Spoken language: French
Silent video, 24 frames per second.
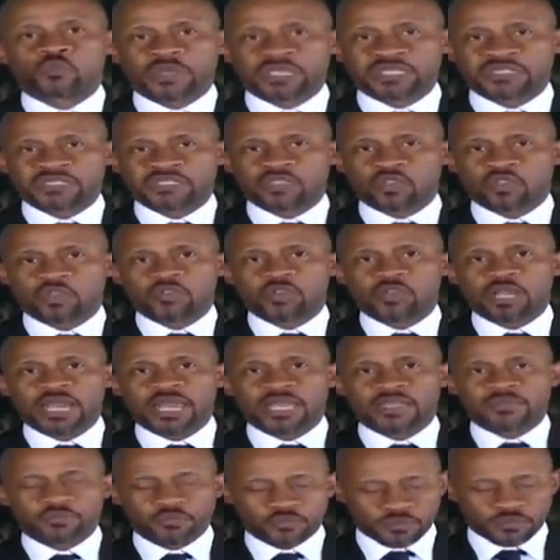du président de
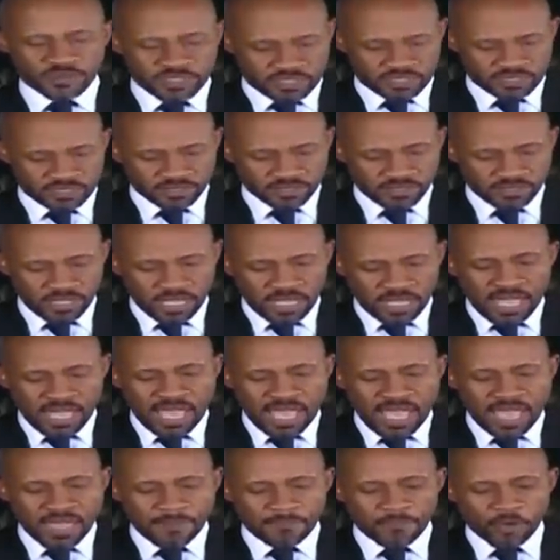la République
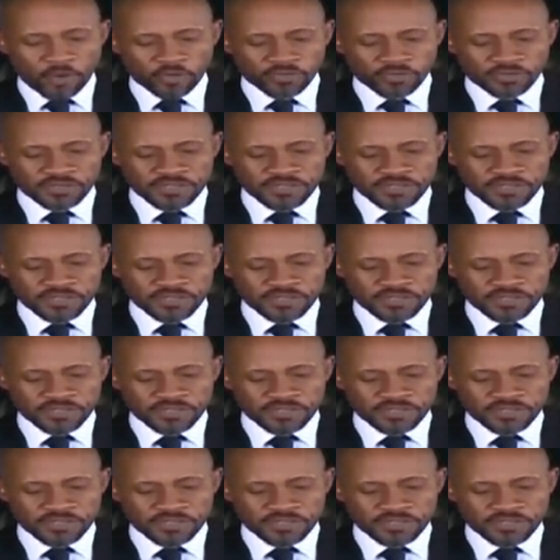a